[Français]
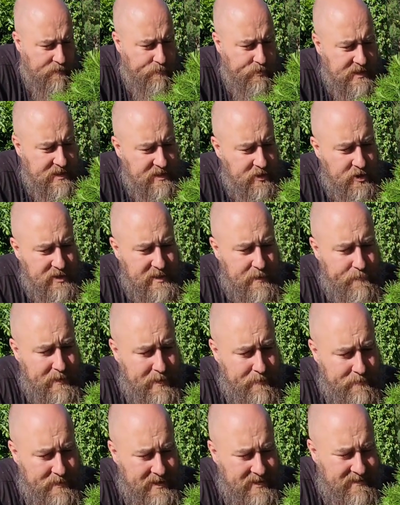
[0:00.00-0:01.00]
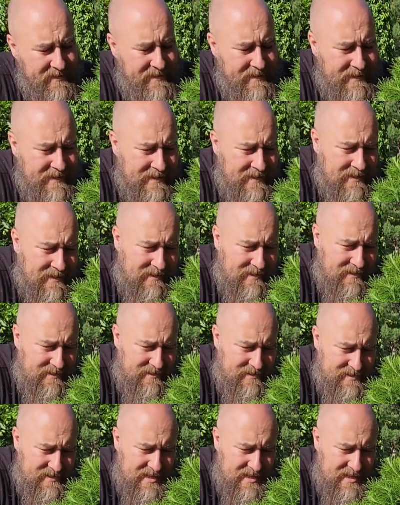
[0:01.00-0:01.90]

Puis ce que ça permet, euh,